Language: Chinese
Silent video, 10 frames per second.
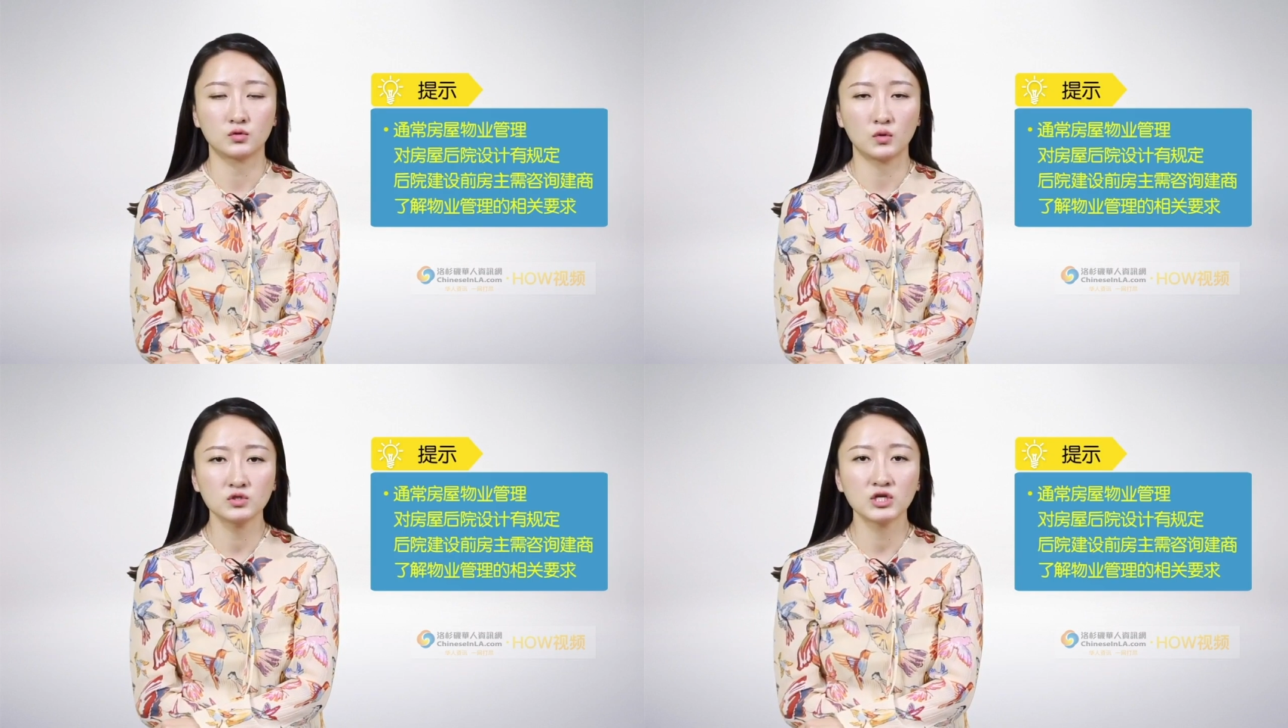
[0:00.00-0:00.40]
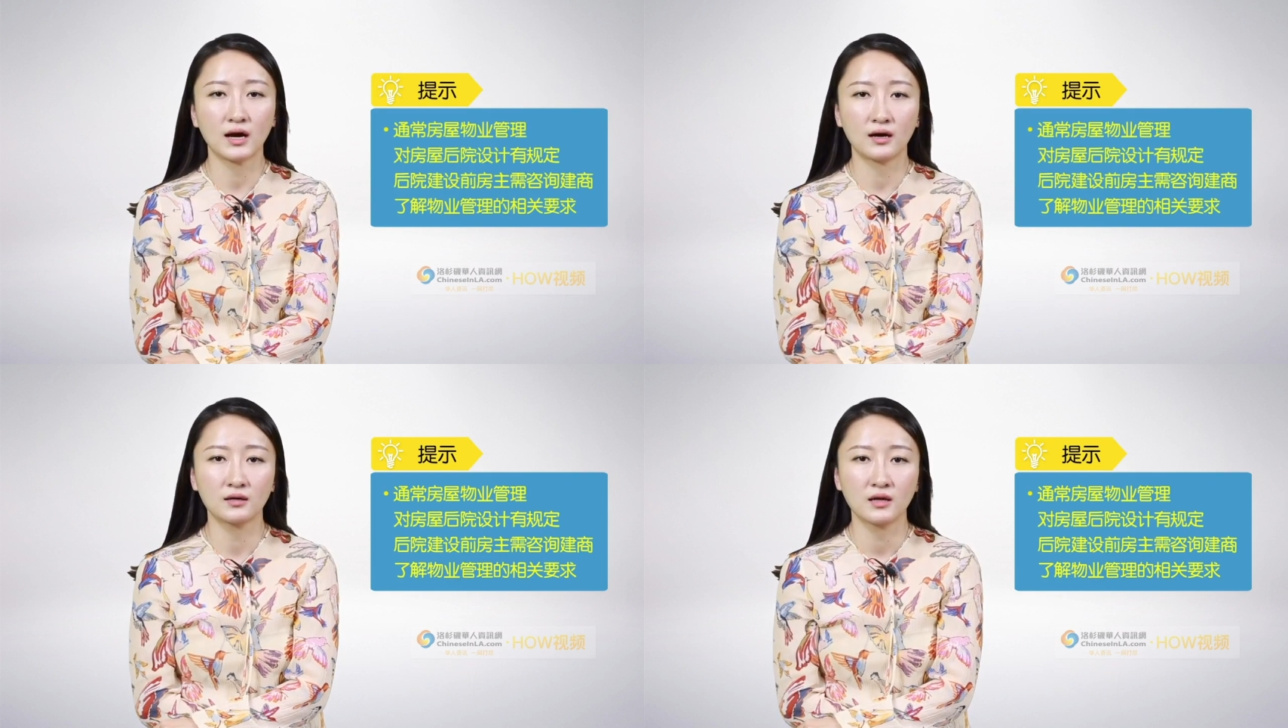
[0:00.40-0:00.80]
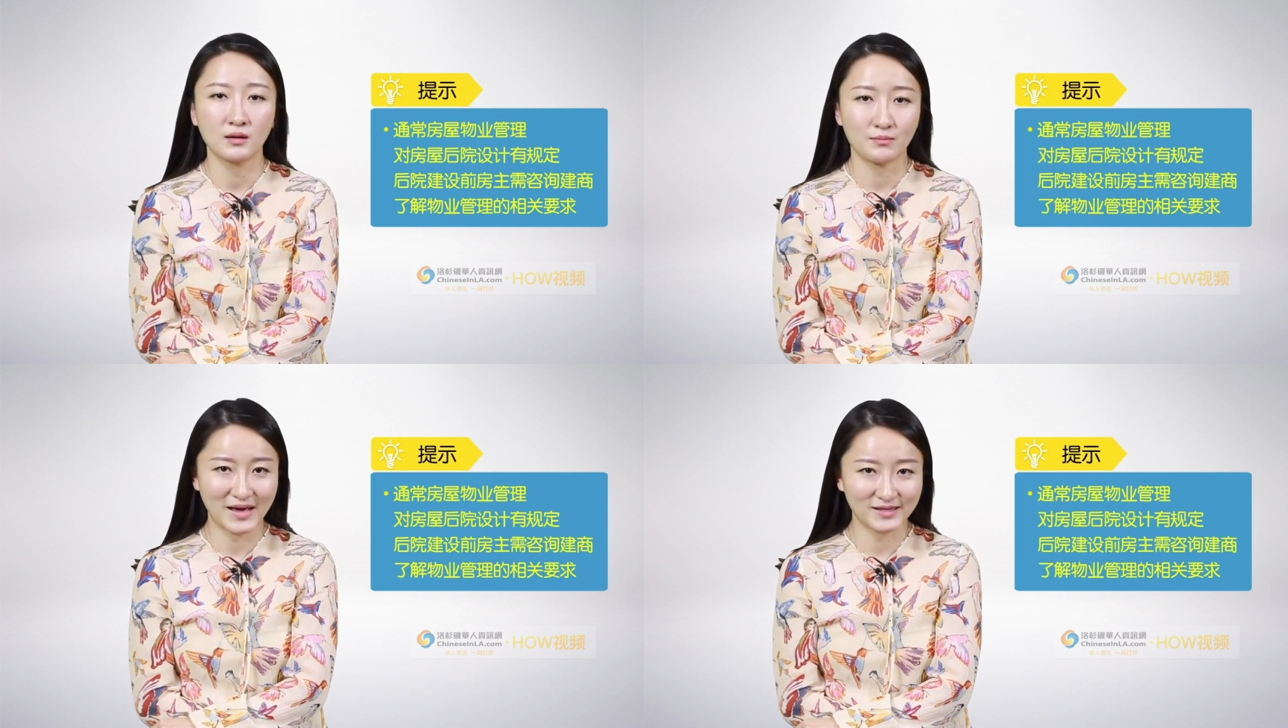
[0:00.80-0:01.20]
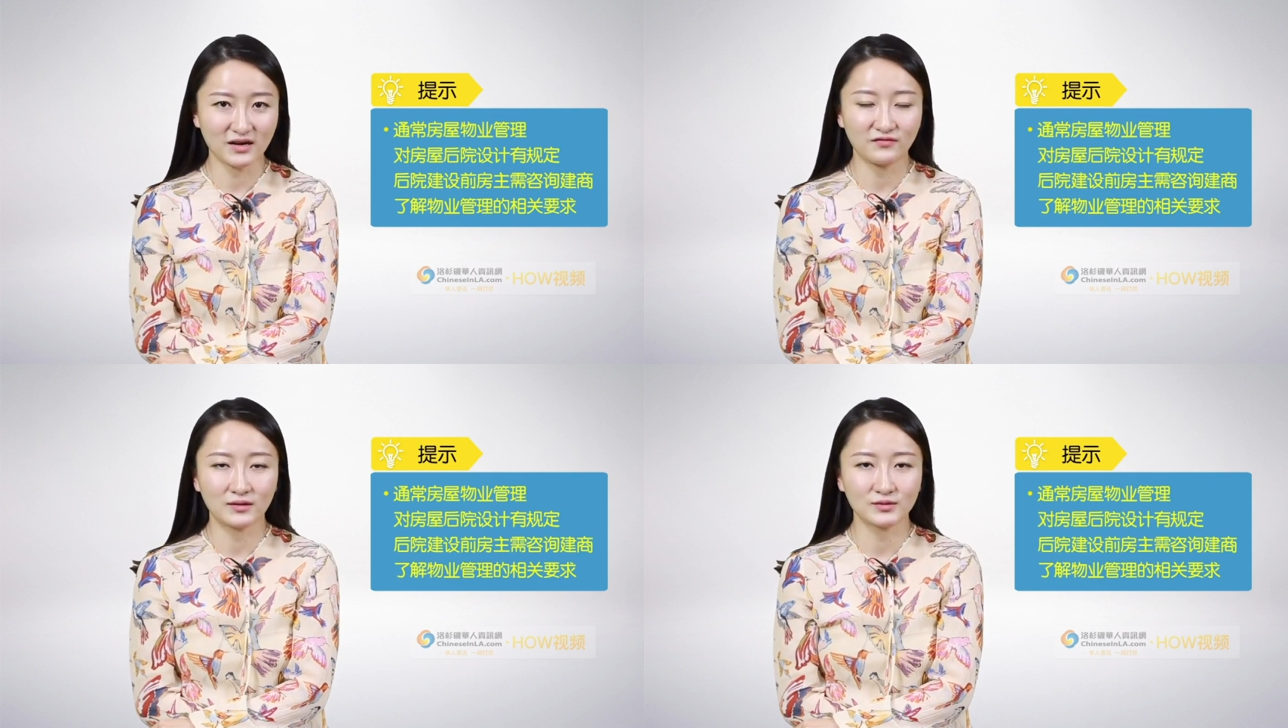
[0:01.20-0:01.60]
通常买
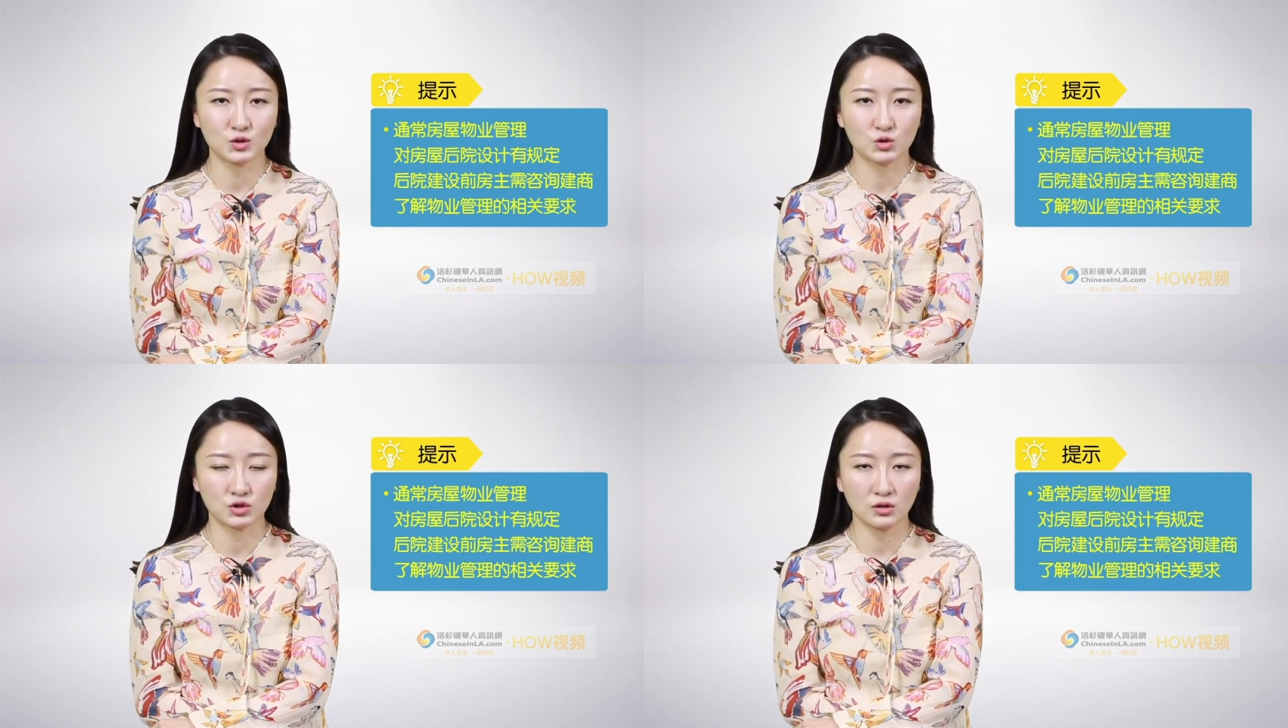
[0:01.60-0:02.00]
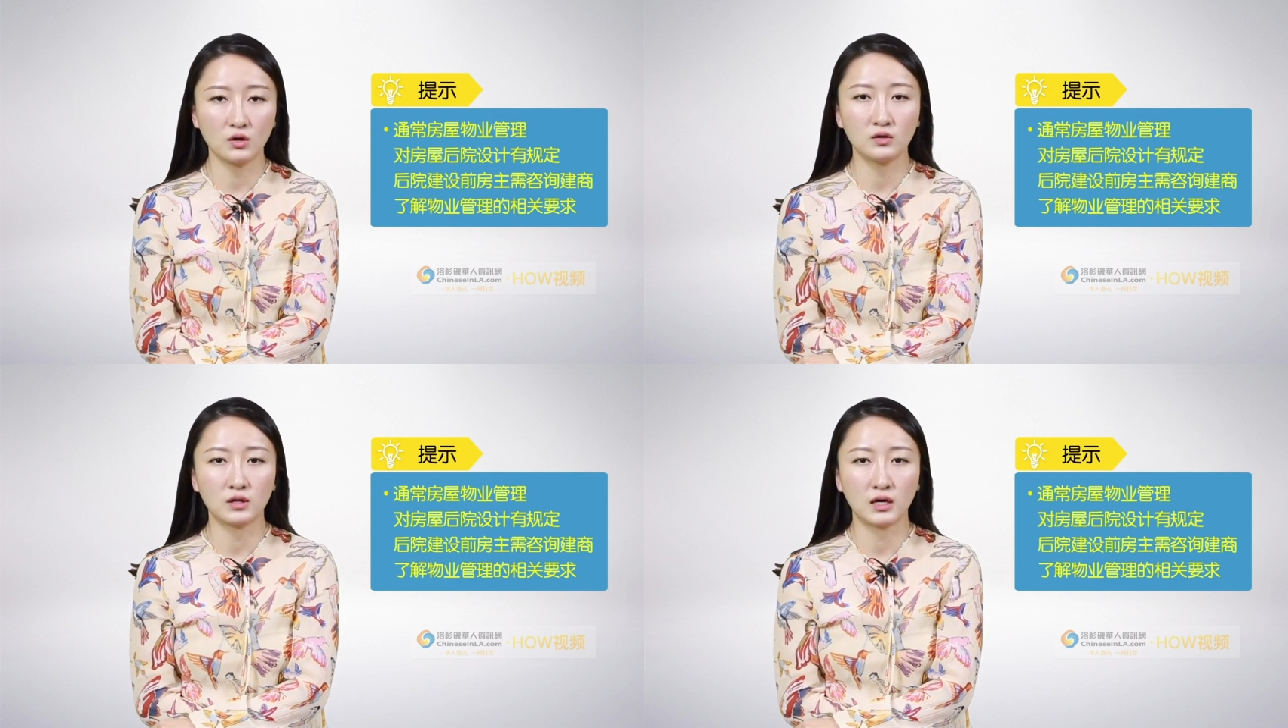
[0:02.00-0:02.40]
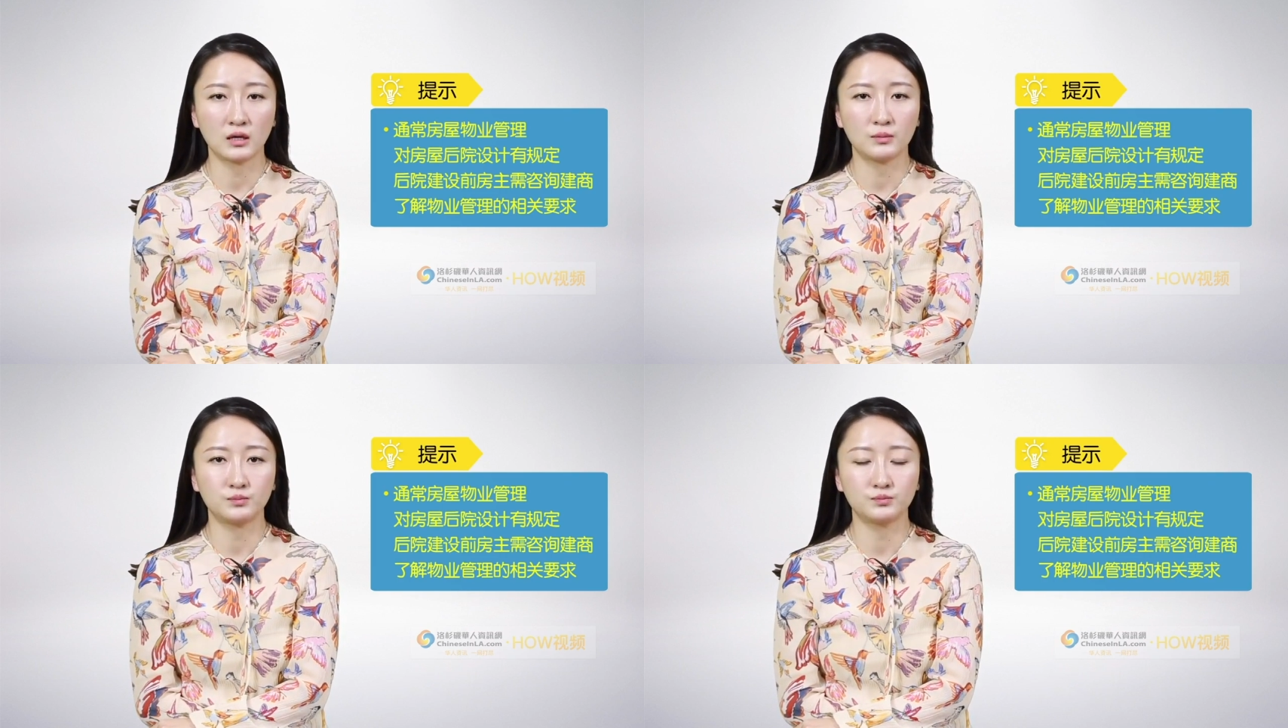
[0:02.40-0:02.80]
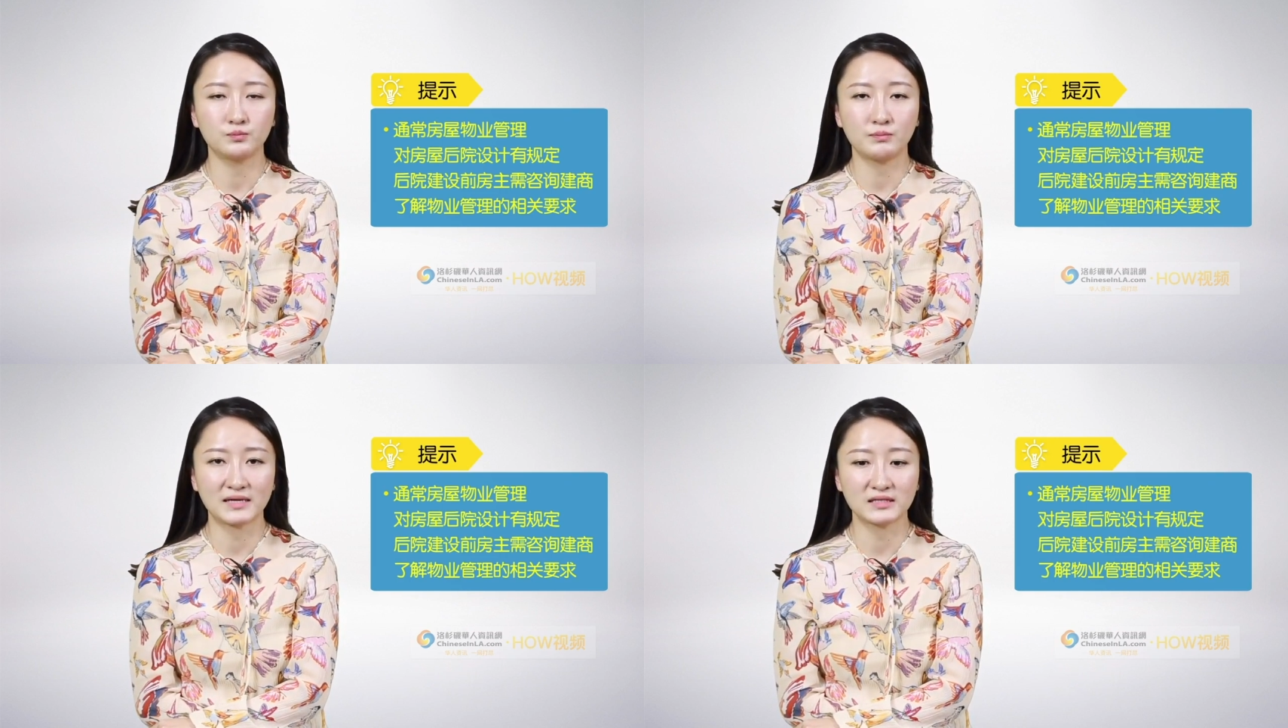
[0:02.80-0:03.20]
下房子之后，呃，
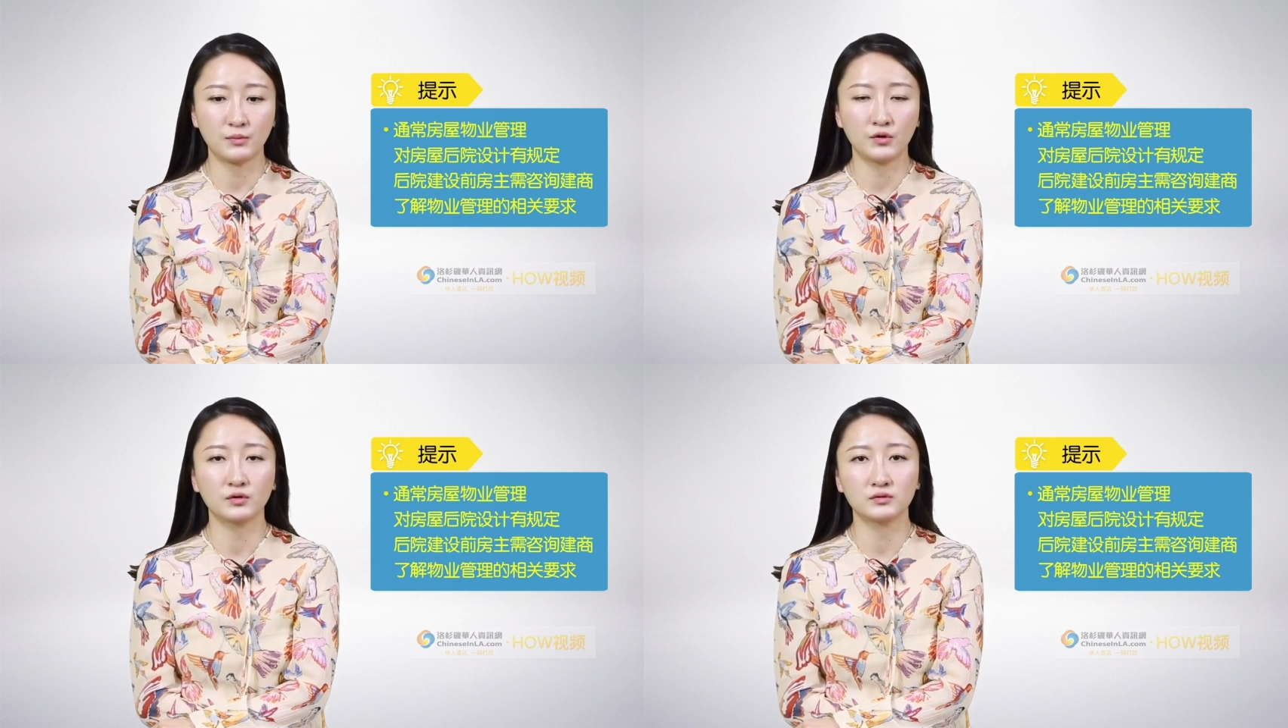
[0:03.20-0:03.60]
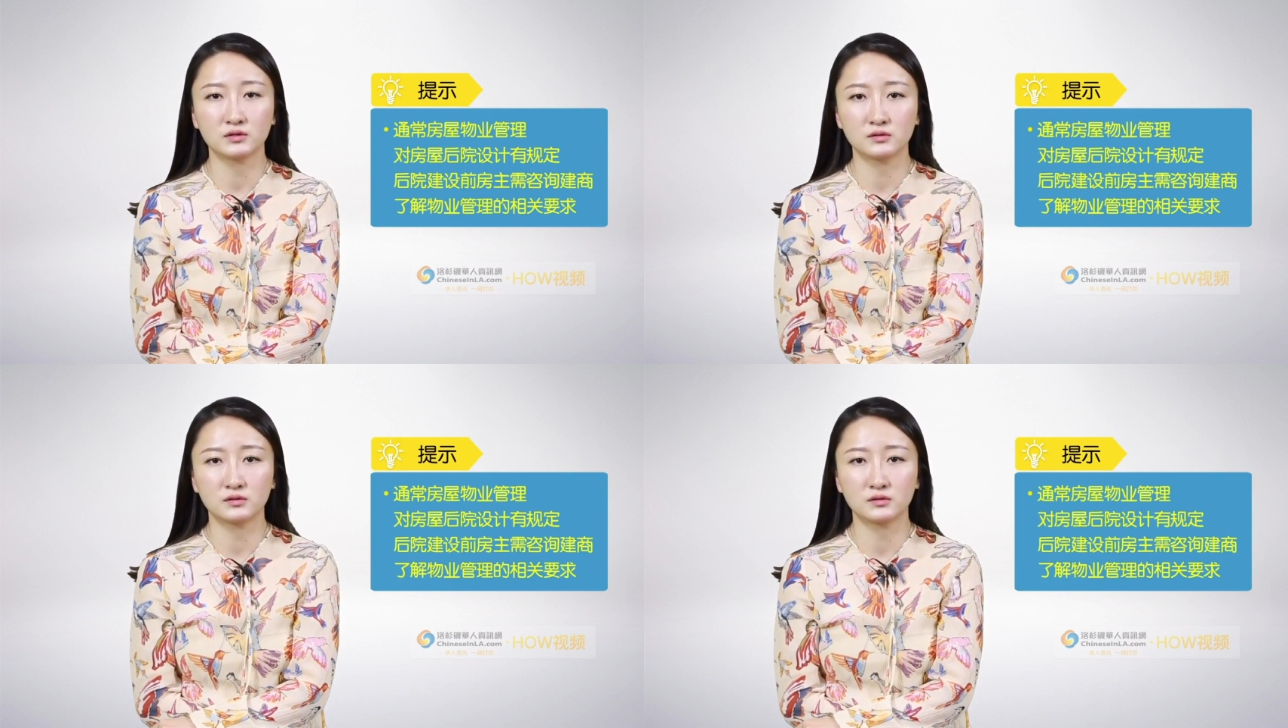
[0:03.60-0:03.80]
买家朋友